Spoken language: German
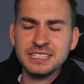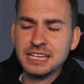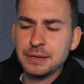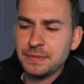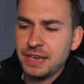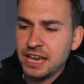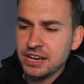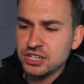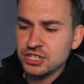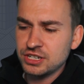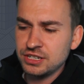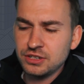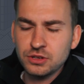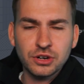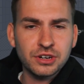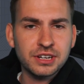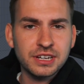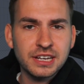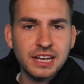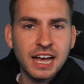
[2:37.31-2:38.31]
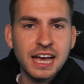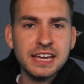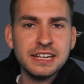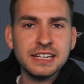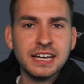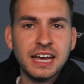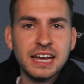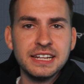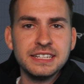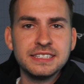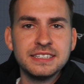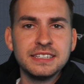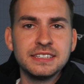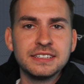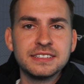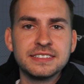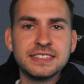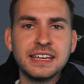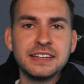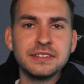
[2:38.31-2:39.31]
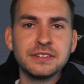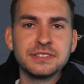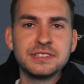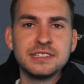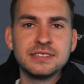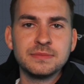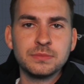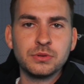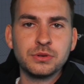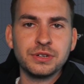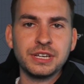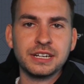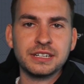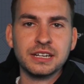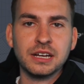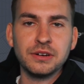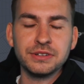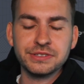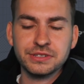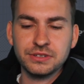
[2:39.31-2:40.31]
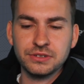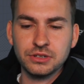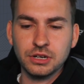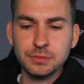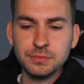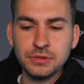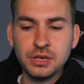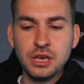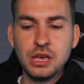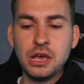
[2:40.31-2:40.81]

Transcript: Ich habe actually noch keinen einzigen Cent aus diesem Projekt rausgenommen.